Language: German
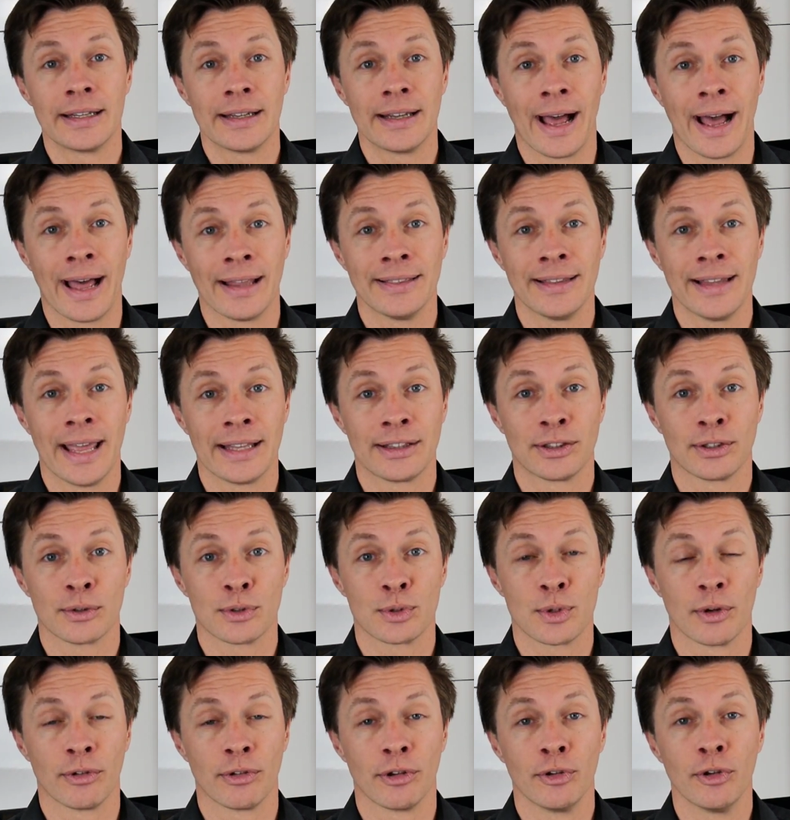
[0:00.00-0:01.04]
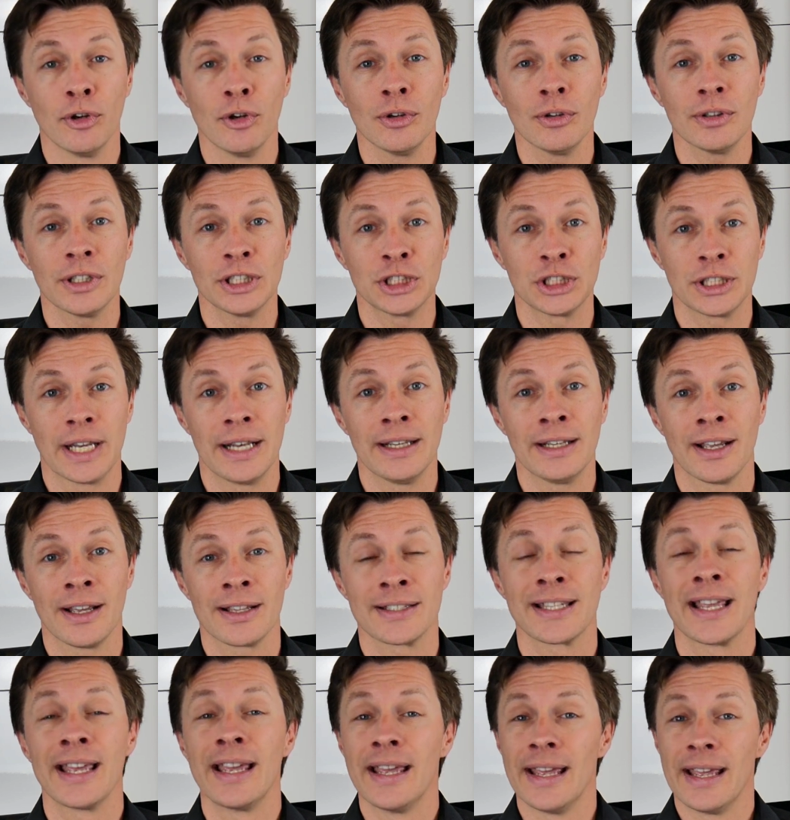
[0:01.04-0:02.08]
Anleitung zur Verfügung gestellt
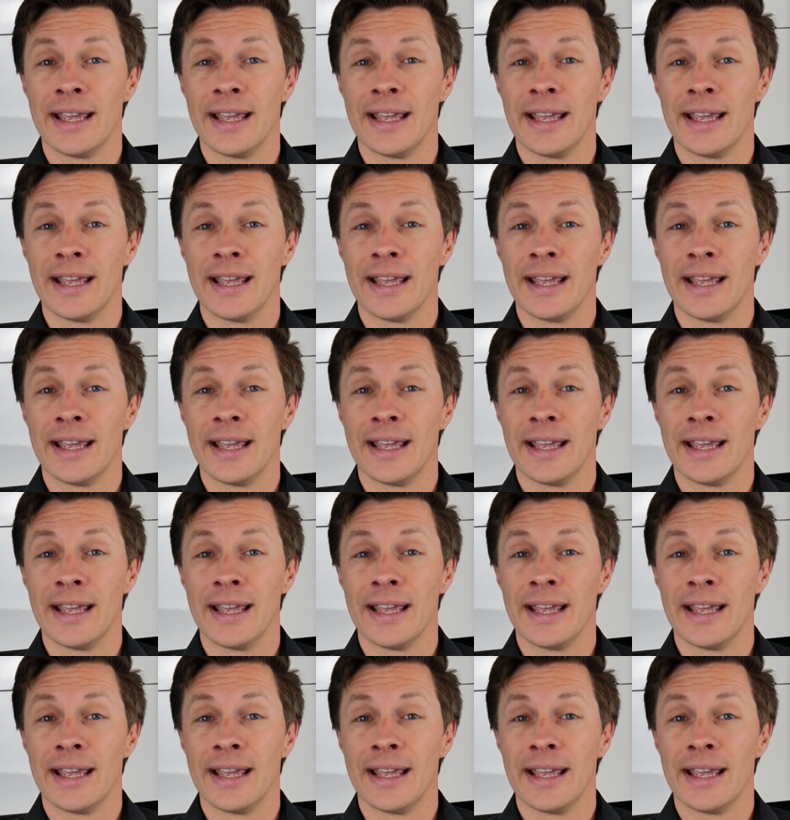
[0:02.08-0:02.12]
hast.